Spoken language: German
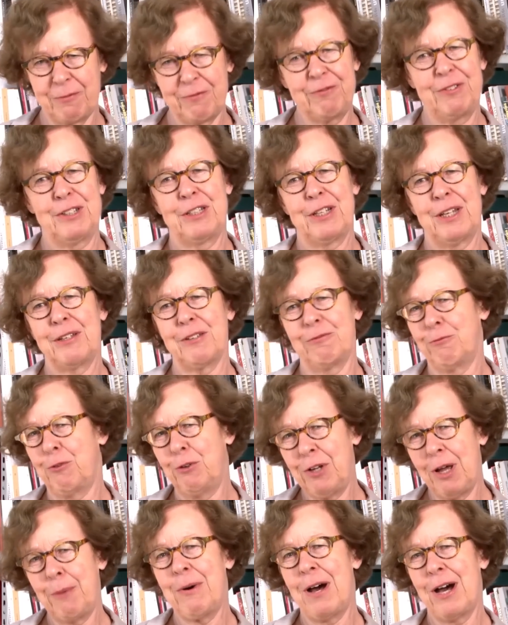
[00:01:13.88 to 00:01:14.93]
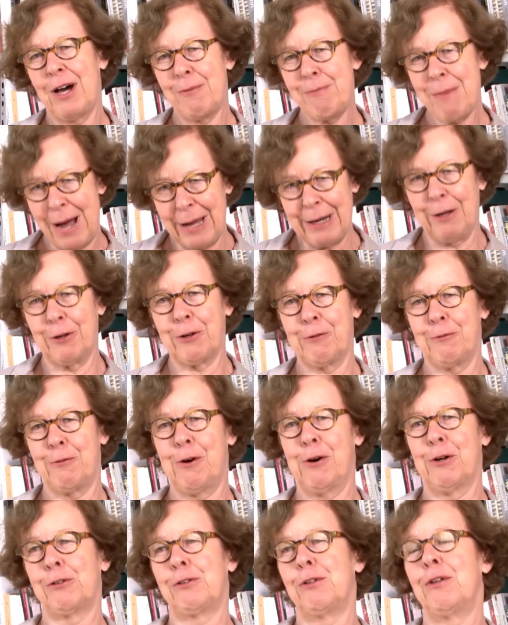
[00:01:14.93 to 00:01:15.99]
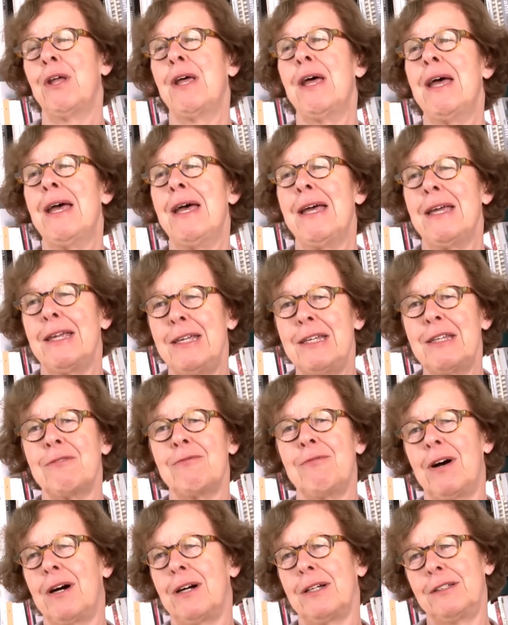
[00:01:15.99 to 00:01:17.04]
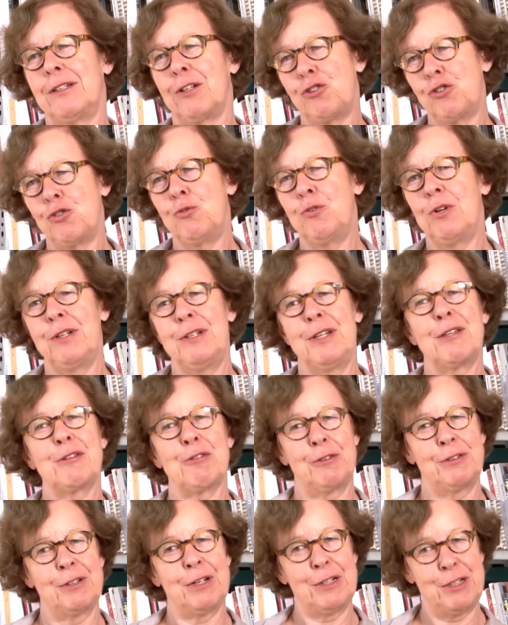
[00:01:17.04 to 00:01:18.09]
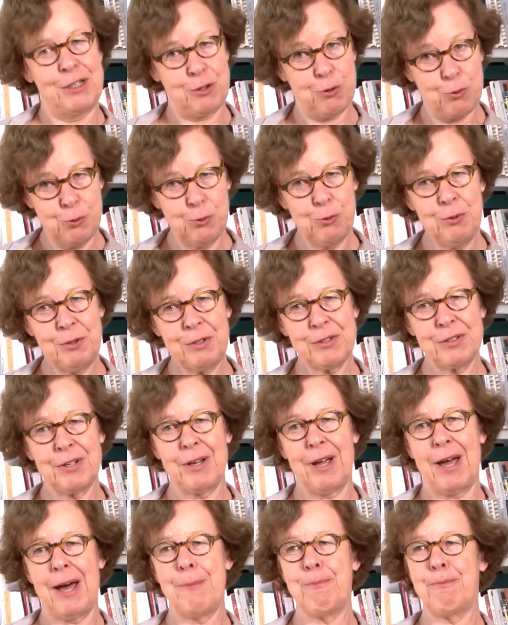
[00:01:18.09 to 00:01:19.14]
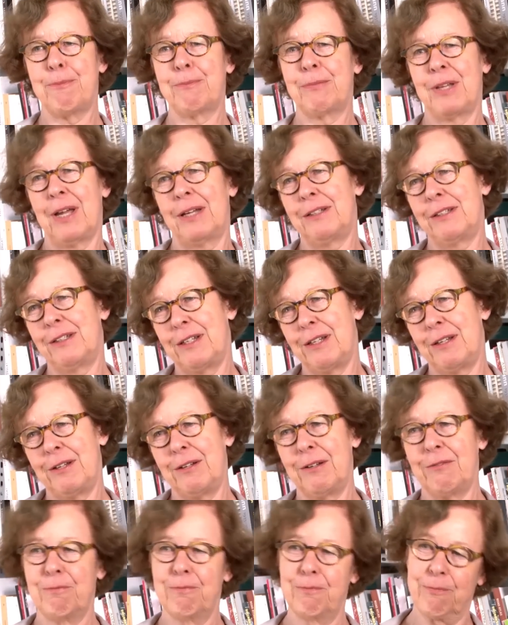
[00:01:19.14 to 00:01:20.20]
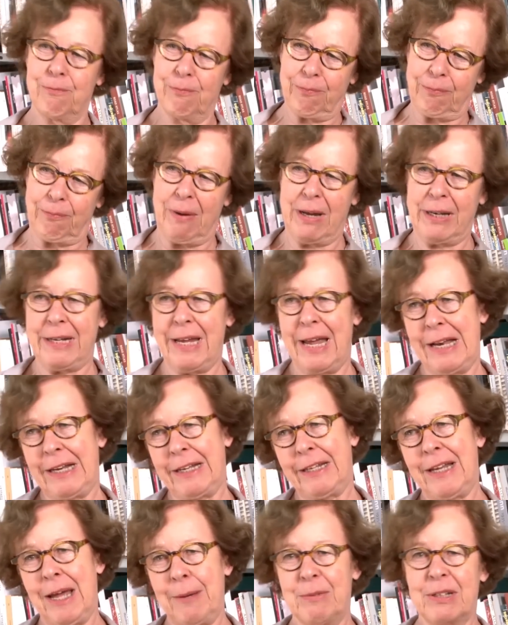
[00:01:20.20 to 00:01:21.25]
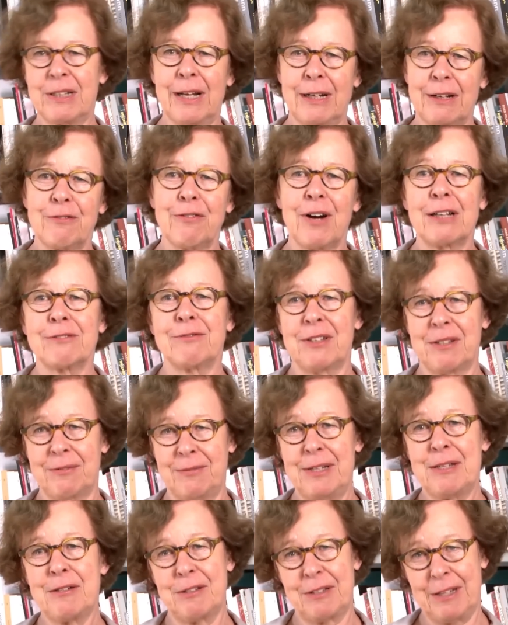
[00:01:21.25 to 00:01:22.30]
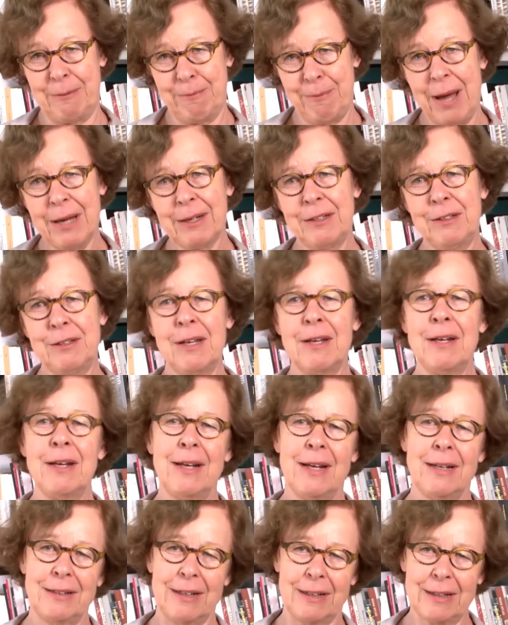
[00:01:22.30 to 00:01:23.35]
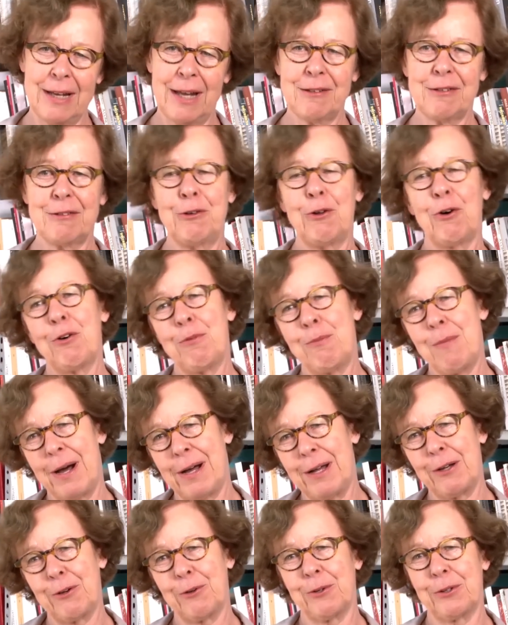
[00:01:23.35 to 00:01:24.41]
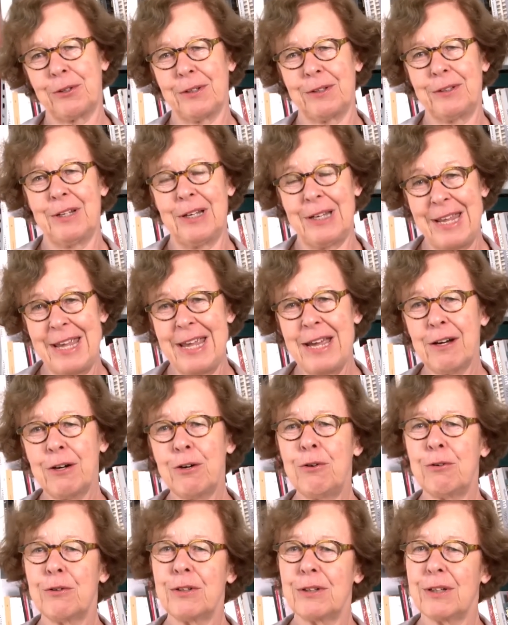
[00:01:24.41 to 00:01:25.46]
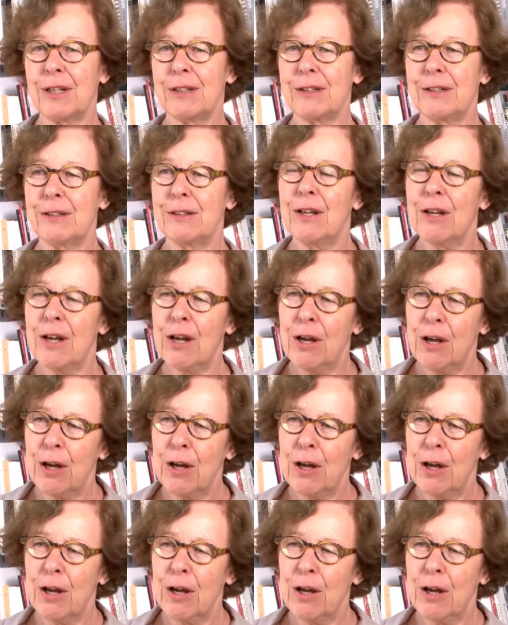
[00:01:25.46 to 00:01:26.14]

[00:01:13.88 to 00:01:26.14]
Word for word: finde ich, ein wunderbarer Maler geworden. Ich war in der Schule nicht sonderlich gut, habe dann die meine Eltern haben mich dann gefragt, was willst du denn machen? Die Klasse nochmal oder eine Lehre? Und dann